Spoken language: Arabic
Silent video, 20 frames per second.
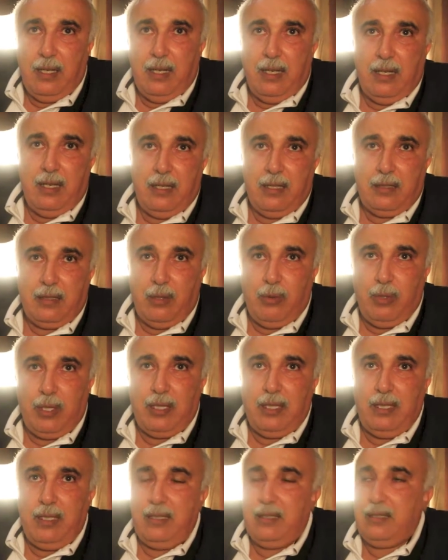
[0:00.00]
آه، توا
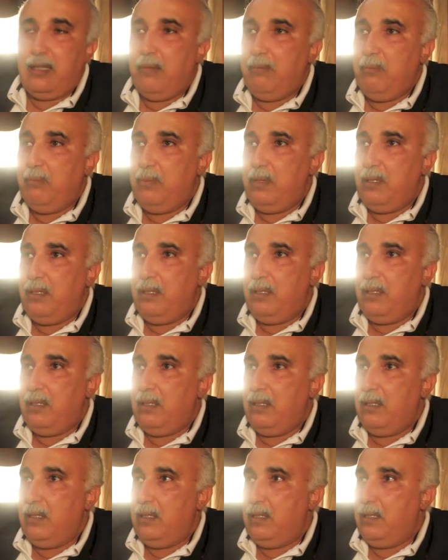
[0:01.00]
اللي تم
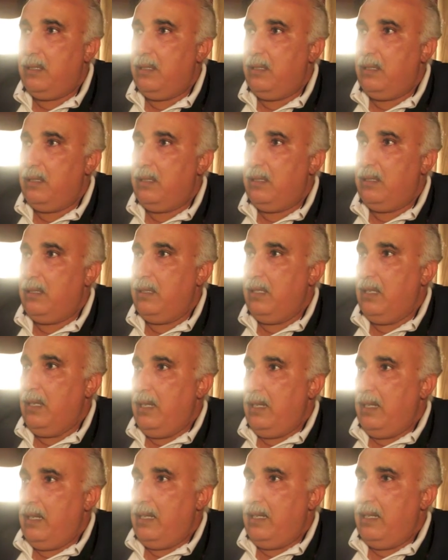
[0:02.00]
آه،
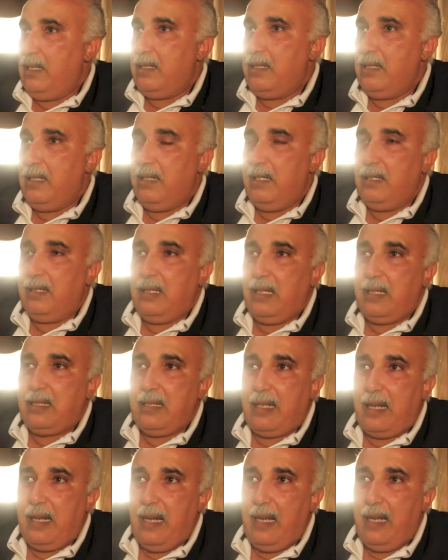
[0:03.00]
آه، اطلاق
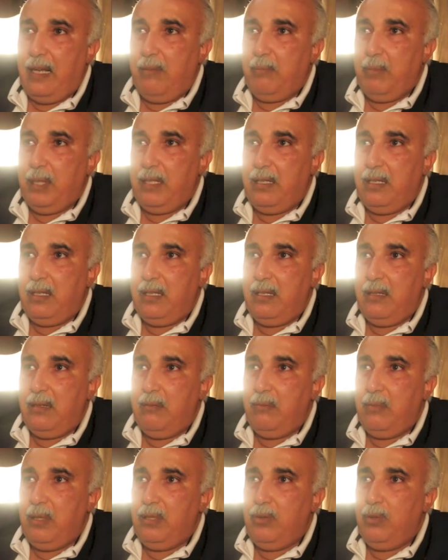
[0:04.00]
سراحها من
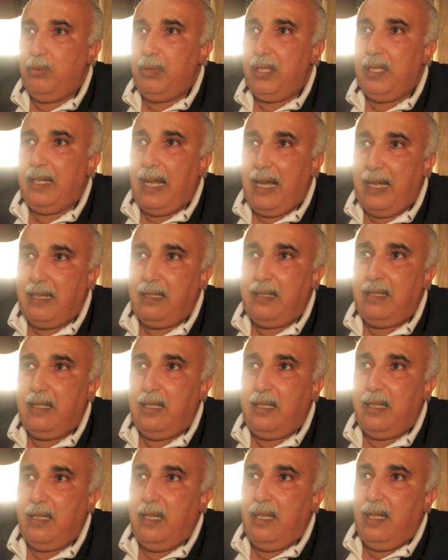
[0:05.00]
من يومين
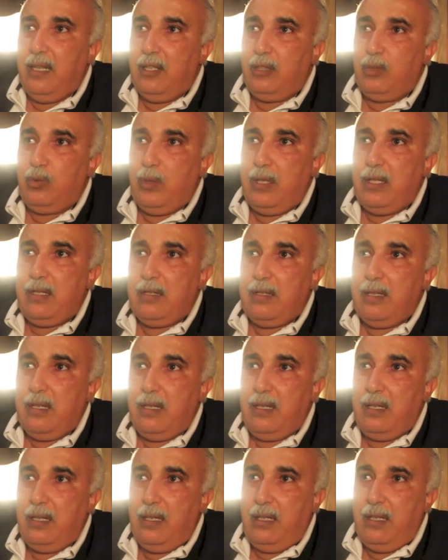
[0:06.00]
عندنا
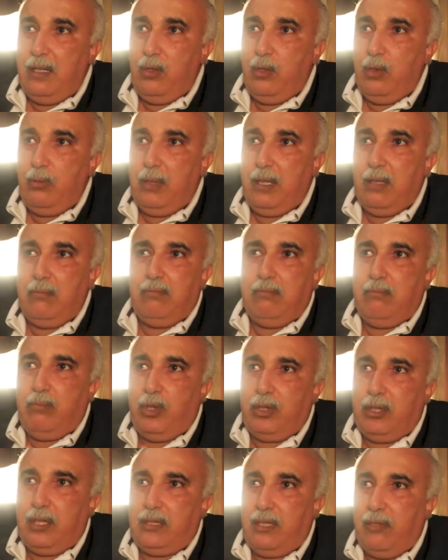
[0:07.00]
توانسه اللي هما
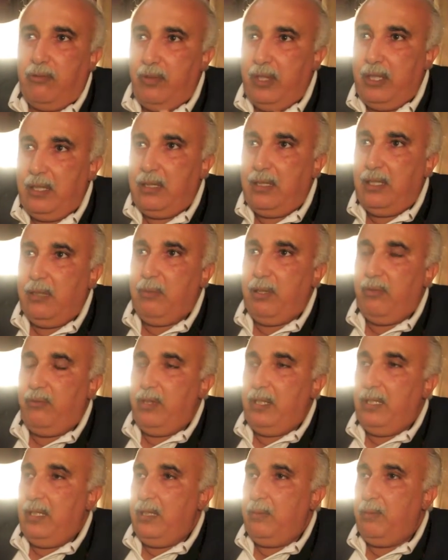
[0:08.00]
مختطفين كما
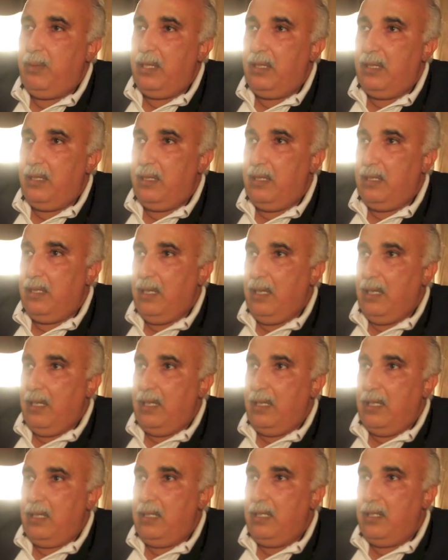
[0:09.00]
في ليبيا
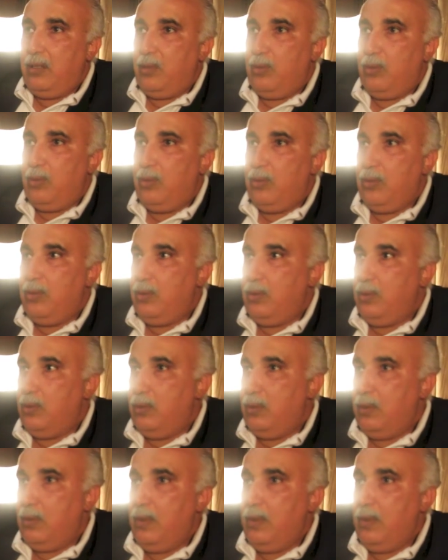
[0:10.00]
نذير و